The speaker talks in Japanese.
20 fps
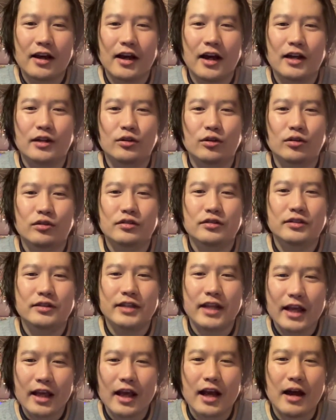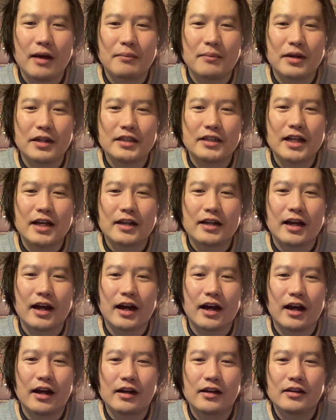あの、ね、あんまりなん
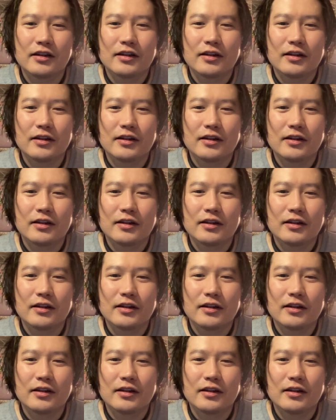か、